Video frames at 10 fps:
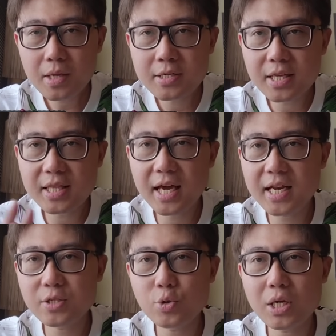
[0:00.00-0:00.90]
setia
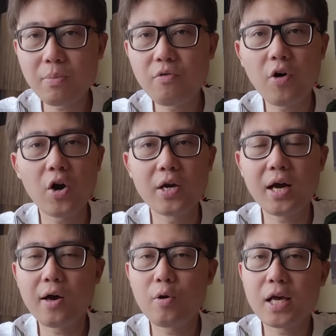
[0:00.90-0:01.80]
dan susah move on
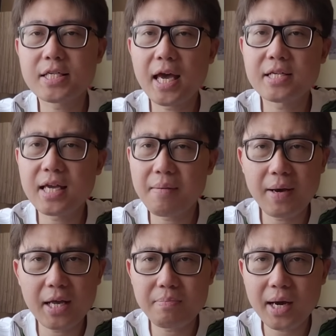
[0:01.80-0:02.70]
dia kalau udah sayang sayang
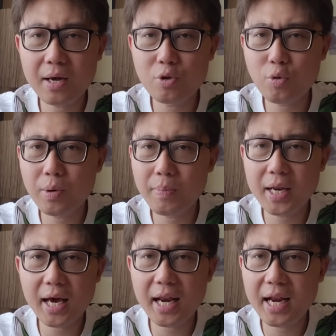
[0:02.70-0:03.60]
banget bahkan untuk
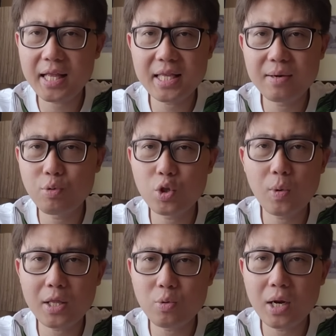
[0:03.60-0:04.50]
berpindah ke hati butuh
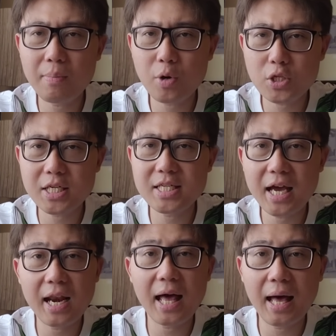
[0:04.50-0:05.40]
waktu dan proses
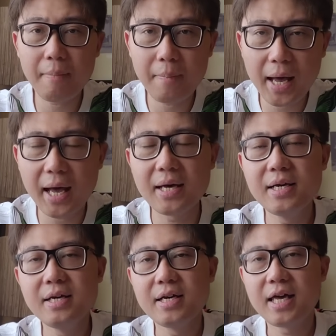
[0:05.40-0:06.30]
yang lama
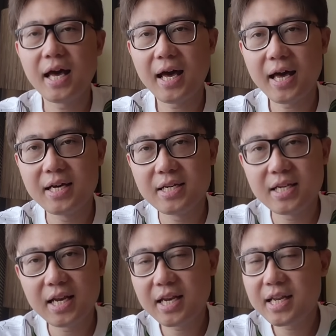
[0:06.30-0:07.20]
ya
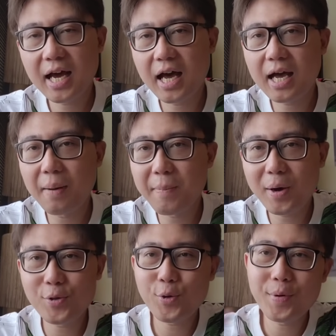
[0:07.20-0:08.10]
jadi dia nggak
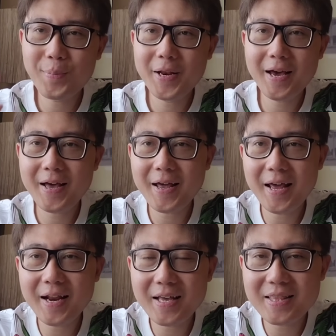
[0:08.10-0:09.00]
gampang untuk berpindah ke
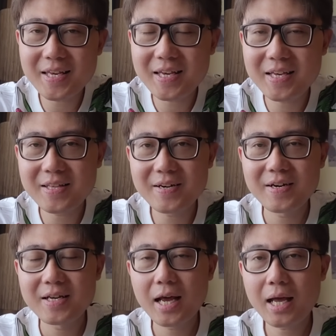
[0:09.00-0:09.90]
lain hati gitu
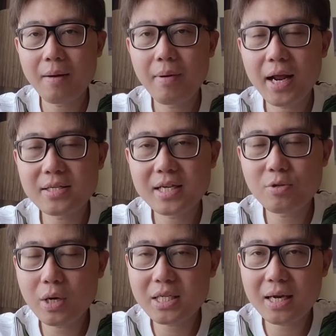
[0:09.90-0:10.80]
dan gambaran saya
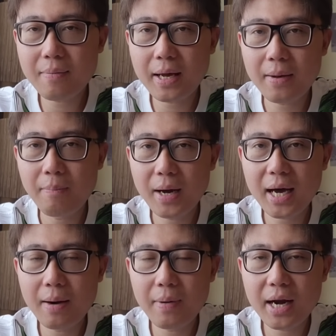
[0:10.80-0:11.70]
juga sama
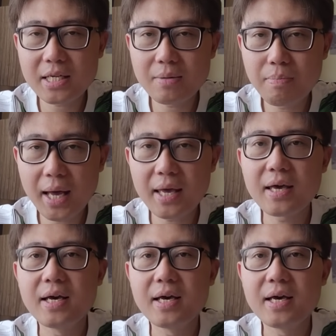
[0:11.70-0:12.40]
bakal bernasib baik